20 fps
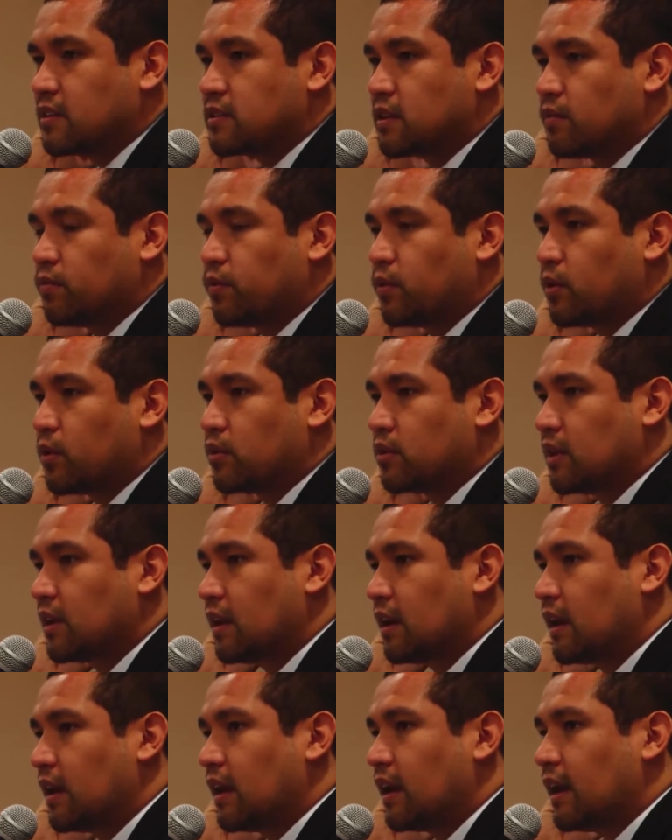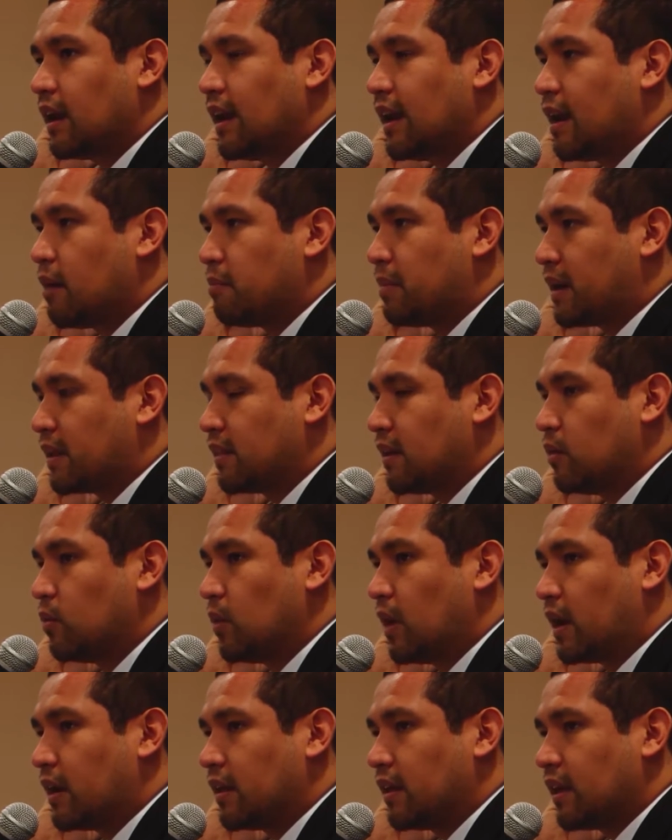este foro tiene la
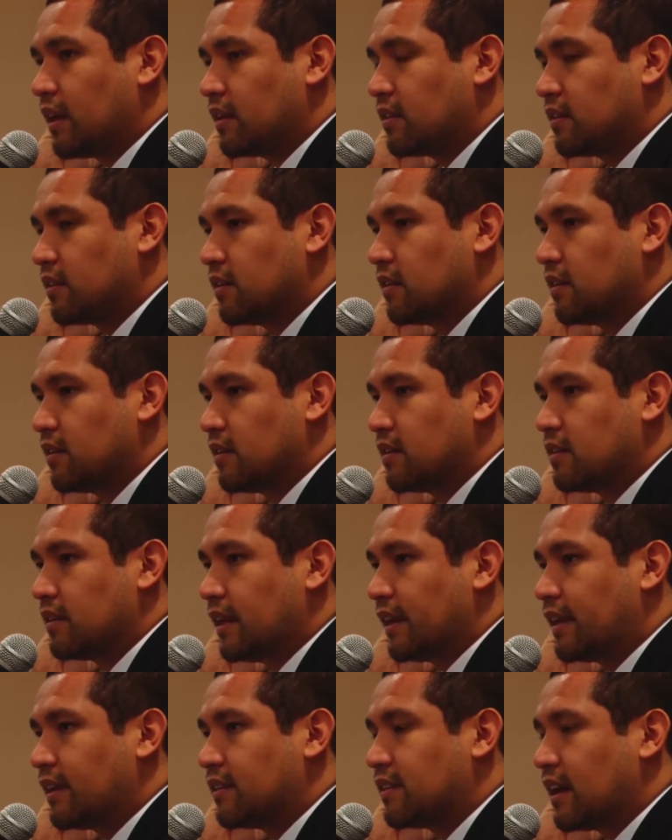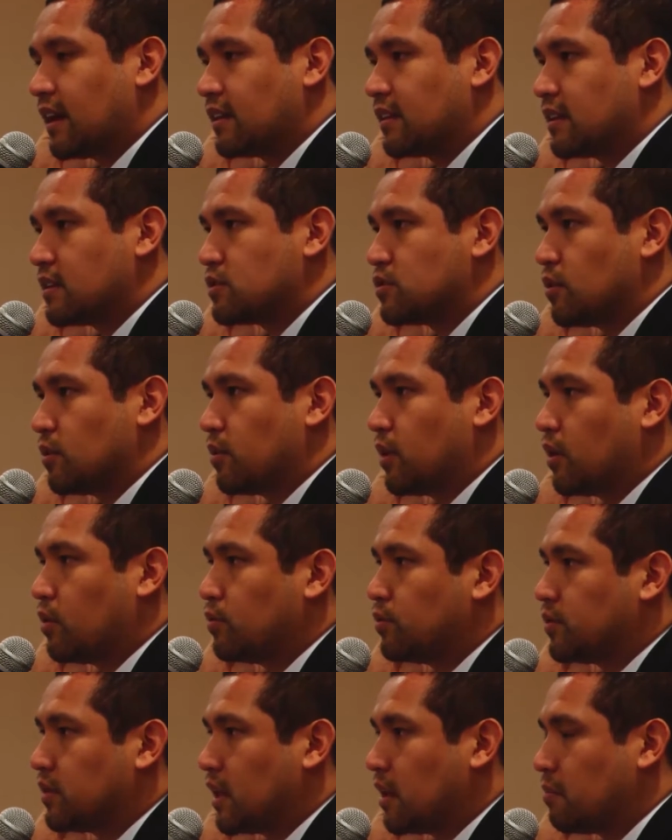particularidad de que trata sobre
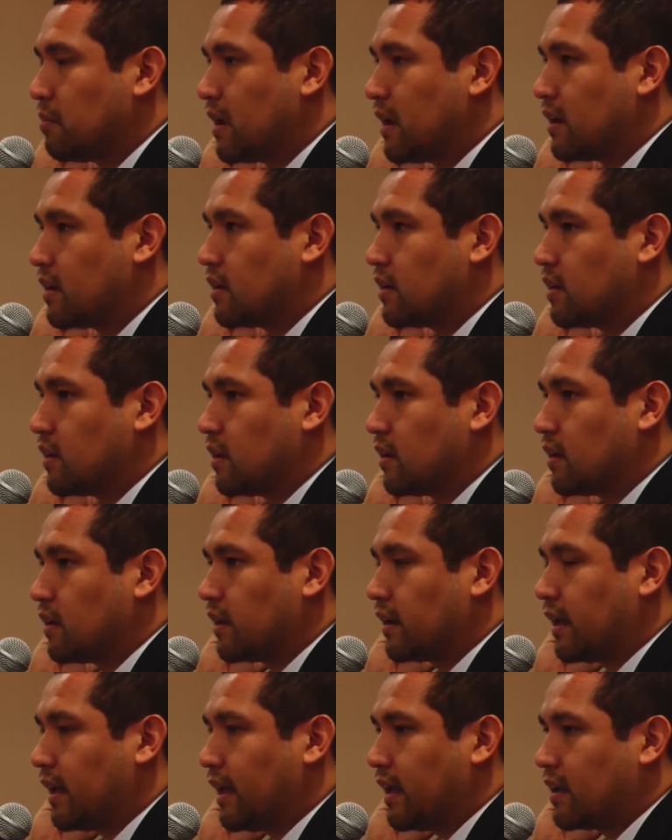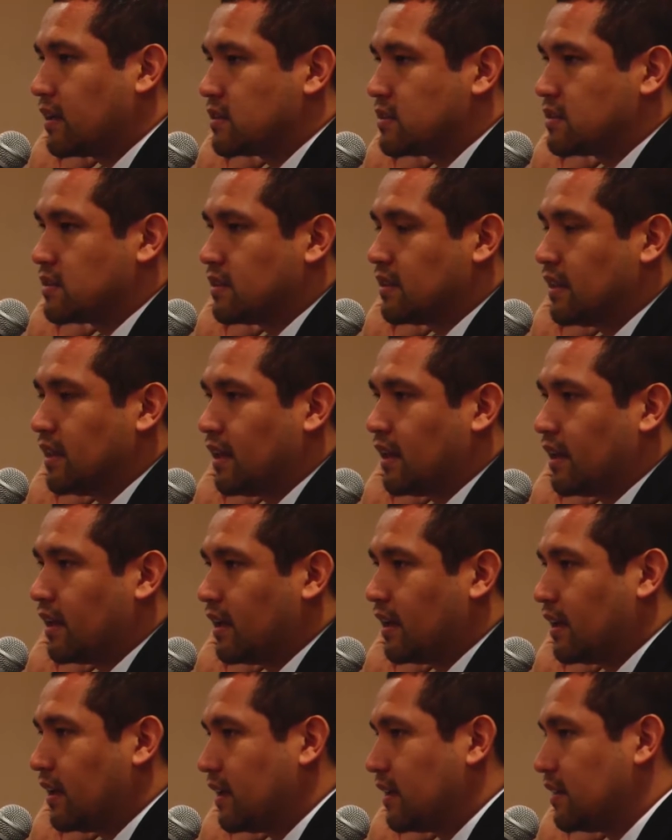un tema que es
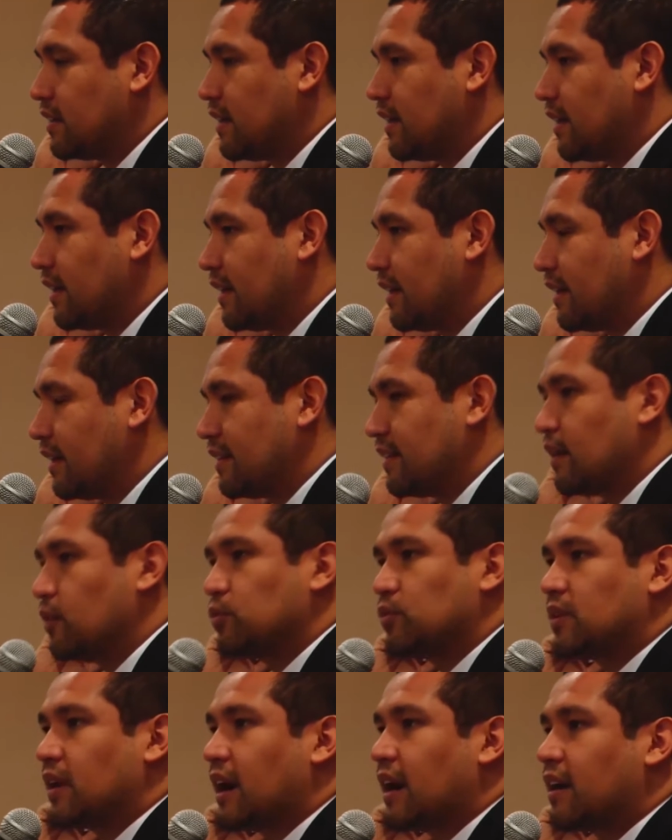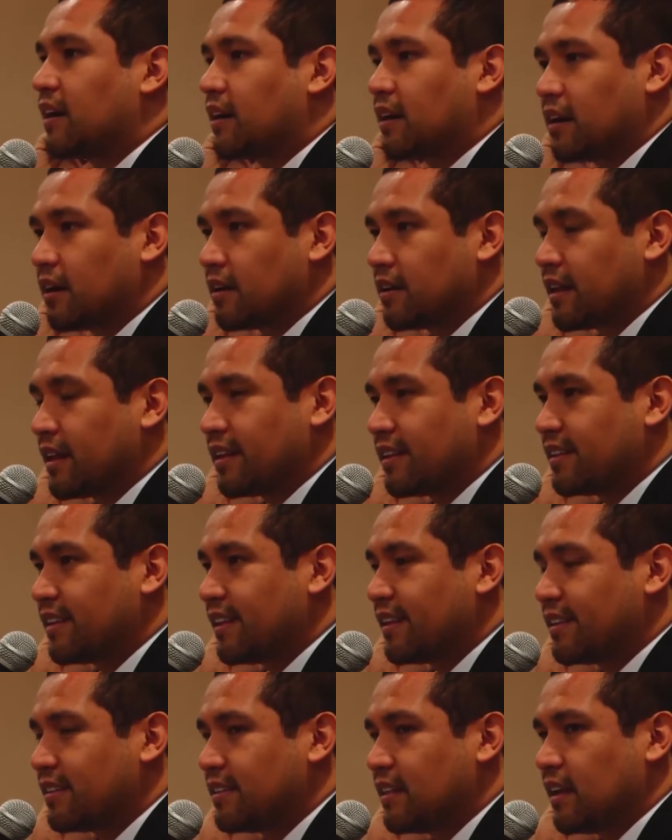de, neutral,
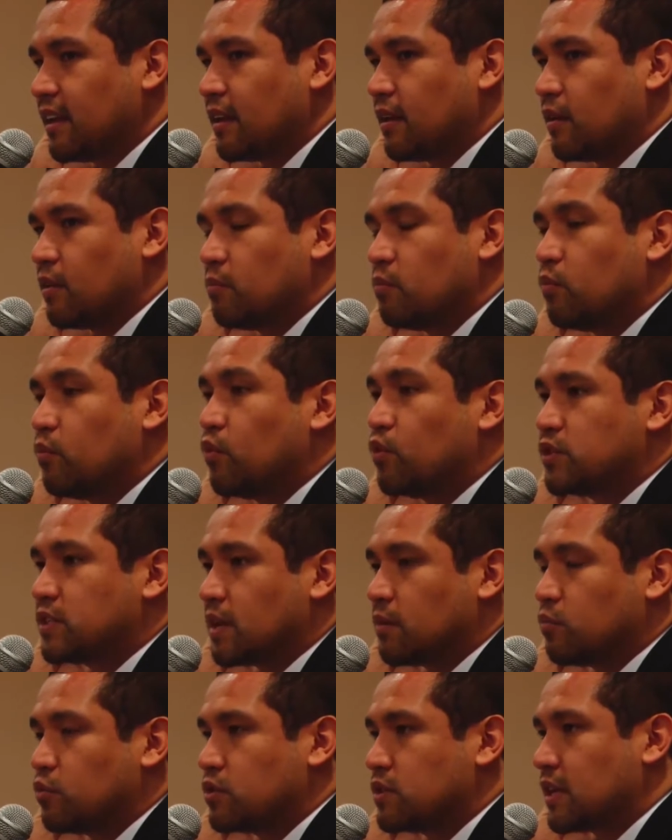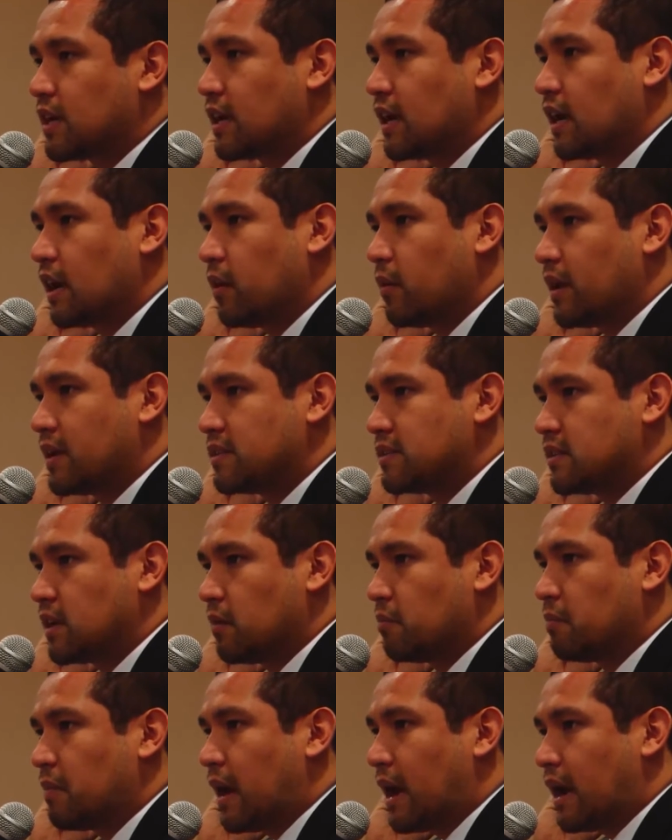de, mucha, mucha
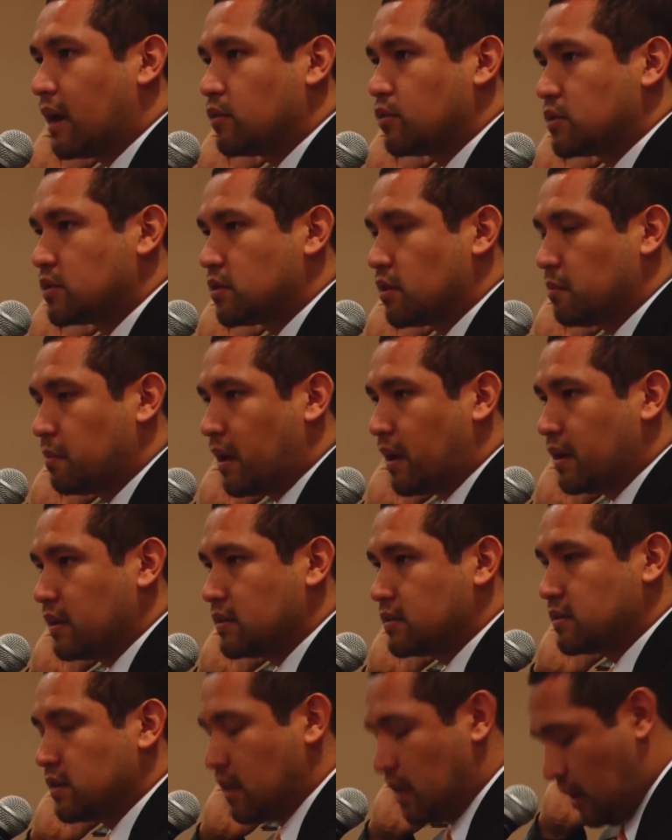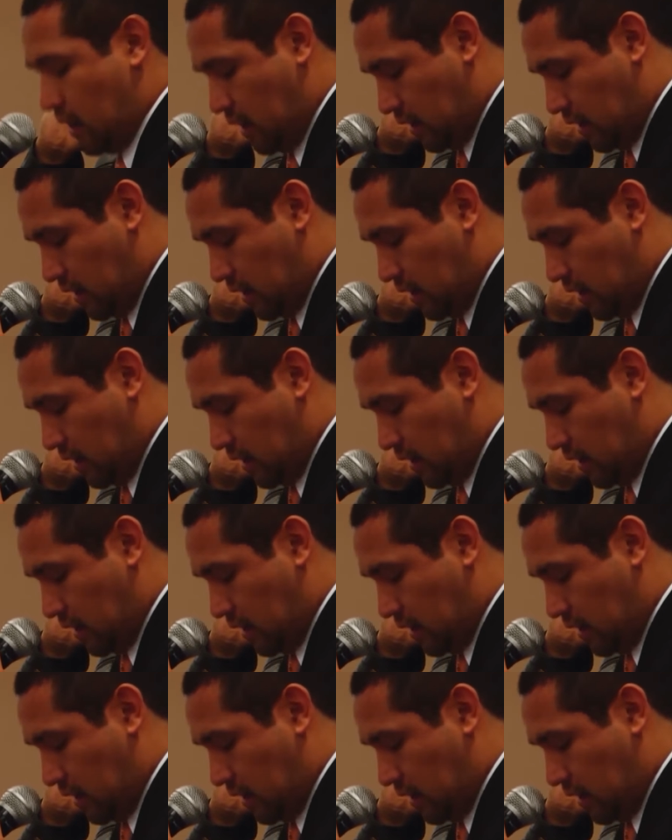relevancia para nuestro país,